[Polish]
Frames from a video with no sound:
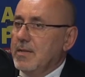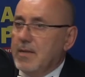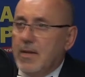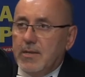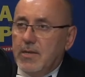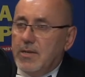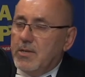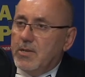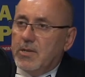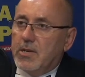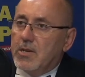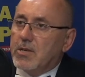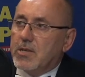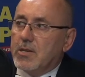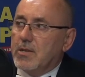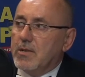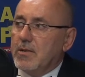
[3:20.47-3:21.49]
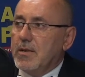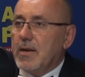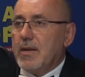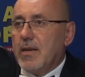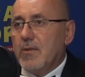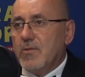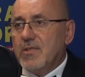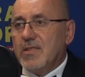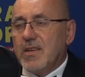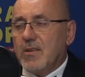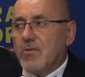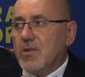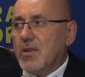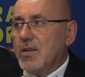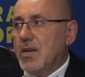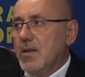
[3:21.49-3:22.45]
na dzień dzisiejszy jakiegoś
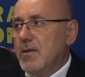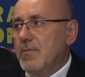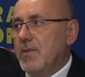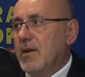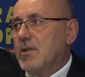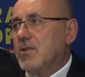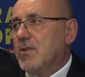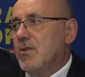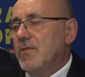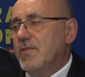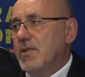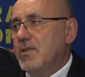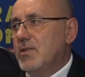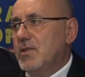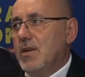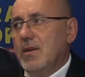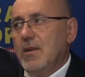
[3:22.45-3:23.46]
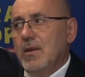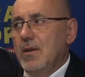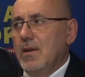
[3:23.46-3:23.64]
zagrożenia nie ma, aczkolwiek dzisiaj